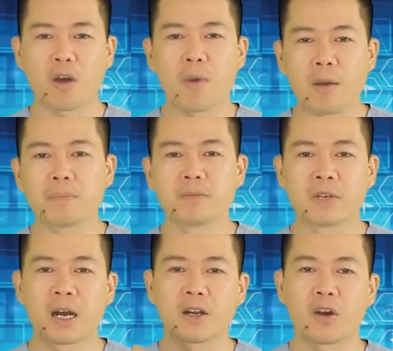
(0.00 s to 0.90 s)
co bóp
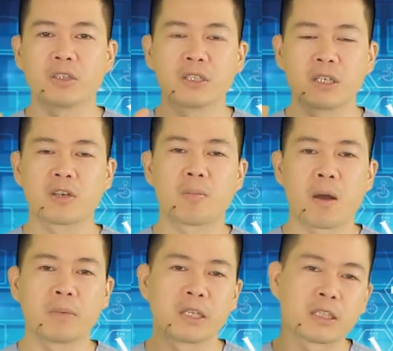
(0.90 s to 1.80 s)
và có những cơn co
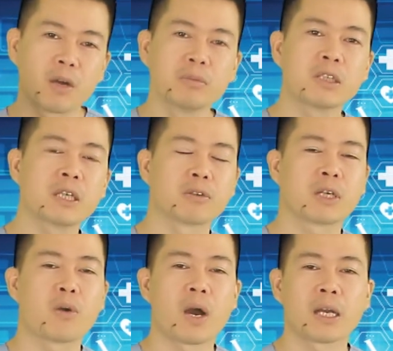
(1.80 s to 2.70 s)
bóp để tống nước tiểu
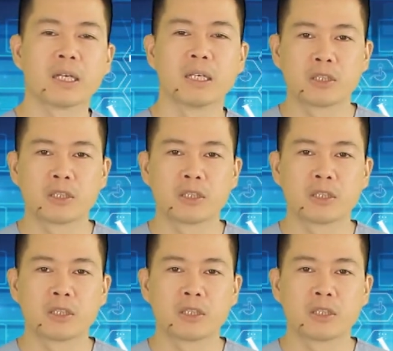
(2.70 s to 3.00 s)
ra ngoài,